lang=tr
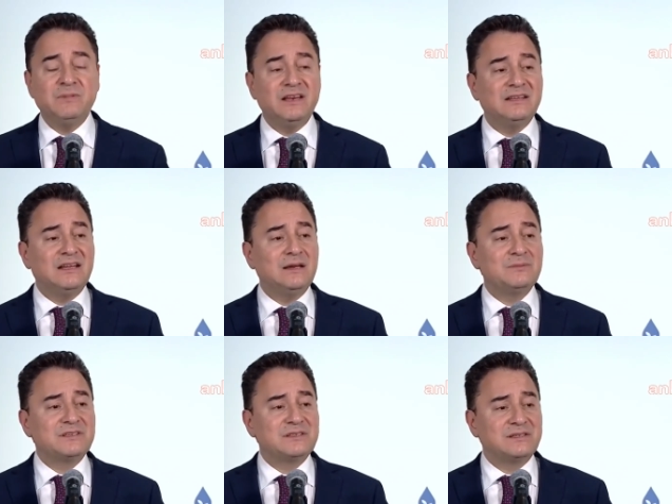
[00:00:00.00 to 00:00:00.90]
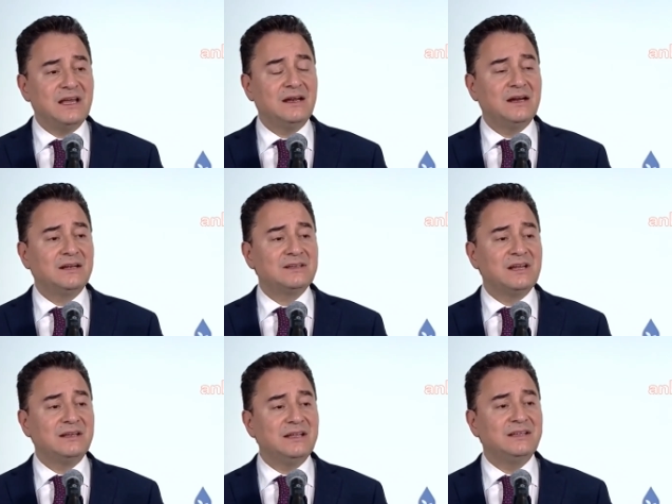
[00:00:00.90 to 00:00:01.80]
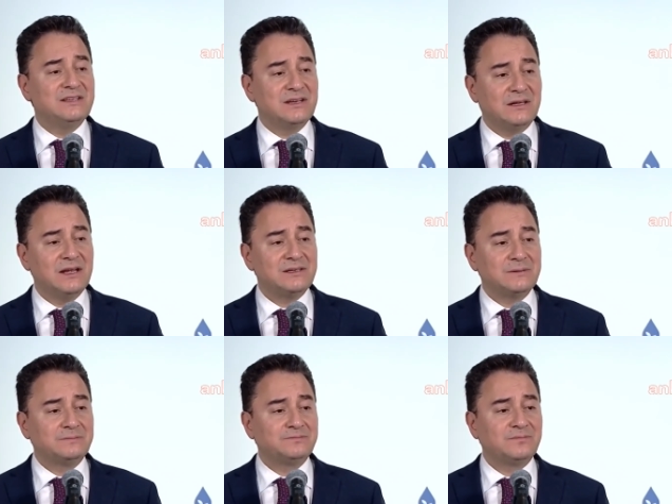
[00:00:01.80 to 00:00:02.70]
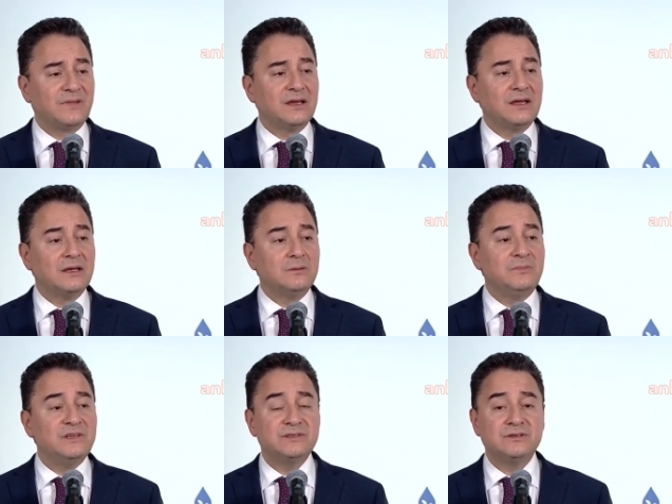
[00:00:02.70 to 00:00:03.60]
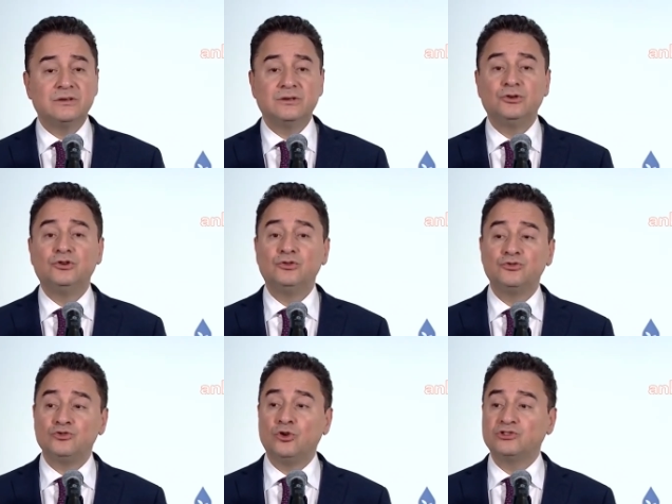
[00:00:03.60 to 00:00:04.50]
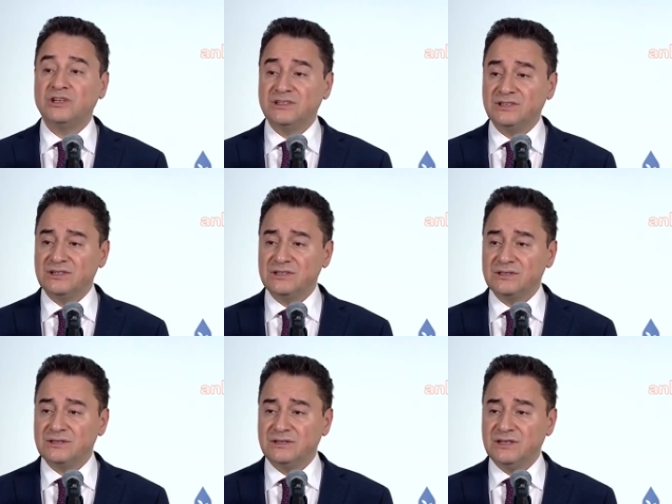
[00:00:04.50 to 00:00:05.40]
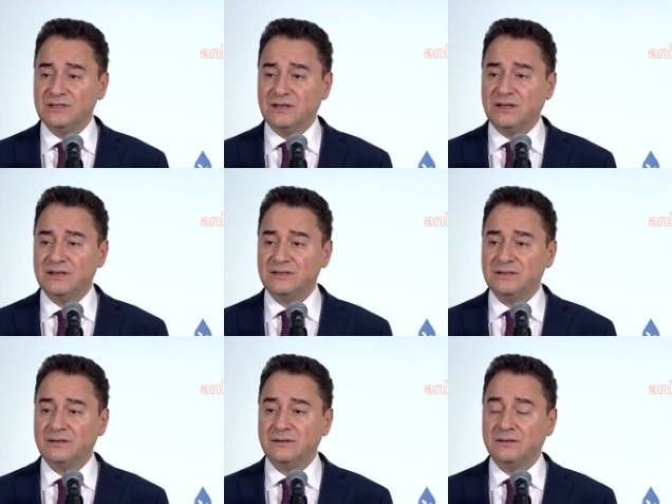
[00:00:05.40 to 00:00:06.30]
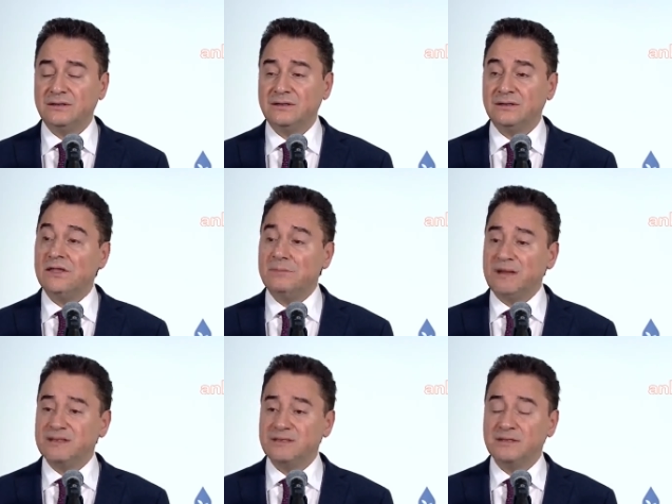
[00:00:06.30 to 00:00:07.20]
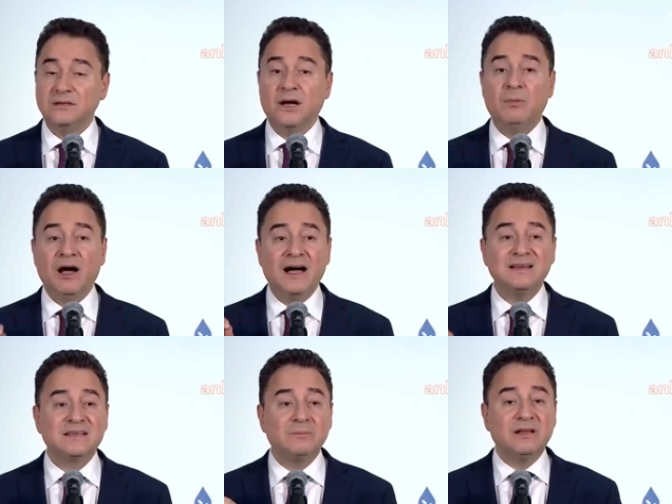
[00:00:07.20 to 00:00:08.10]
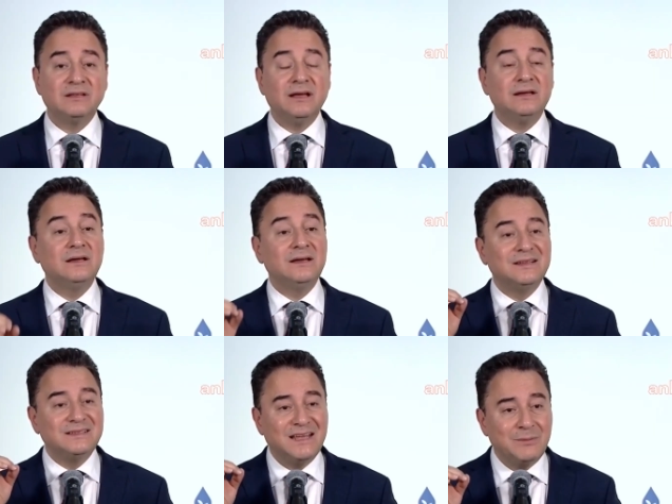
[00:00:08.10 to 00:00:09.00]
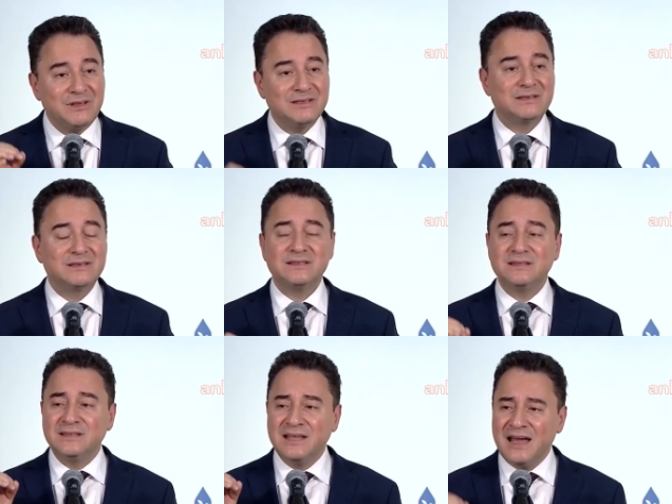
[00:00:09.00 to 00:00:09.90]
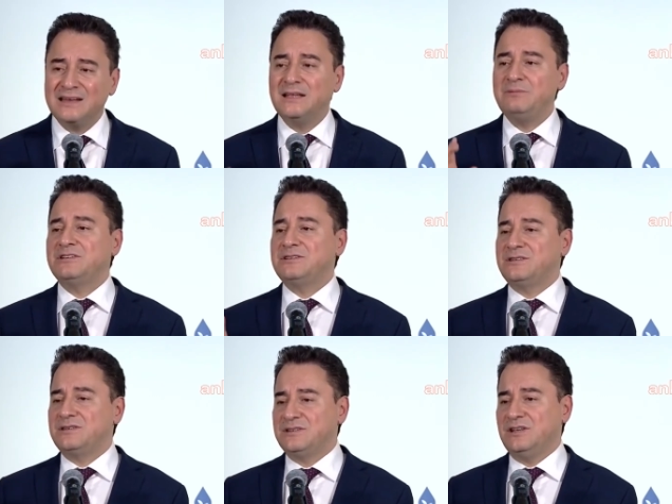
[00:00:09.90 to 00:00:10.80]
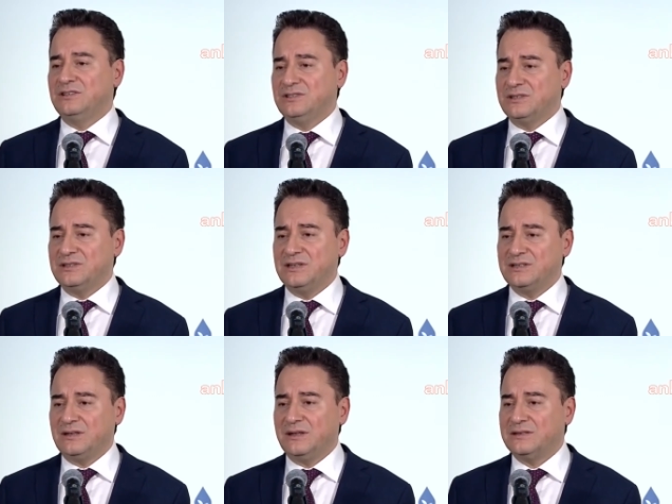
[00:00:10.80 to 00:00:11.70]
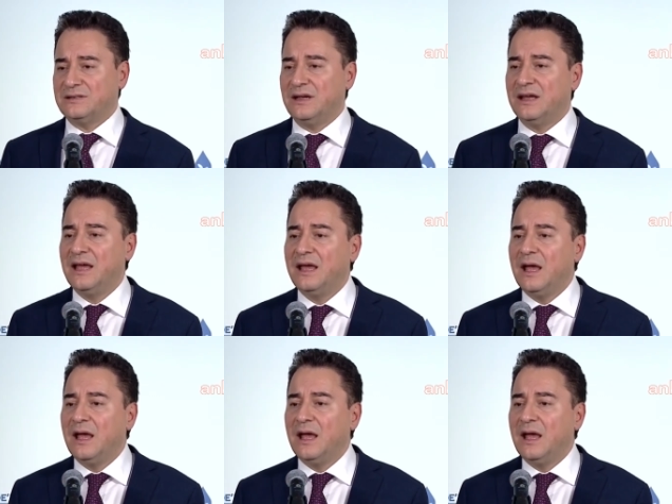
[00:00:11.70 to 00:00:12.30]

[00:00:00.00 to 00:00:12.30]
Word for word: Bizim belediyelerimiz değerli arkadaşlar ne diyecekler? Biz çok çalışırız diyecekler. Yetmez. Ama aynı zamanda temiz, tertemiz çalışırız diyecekler.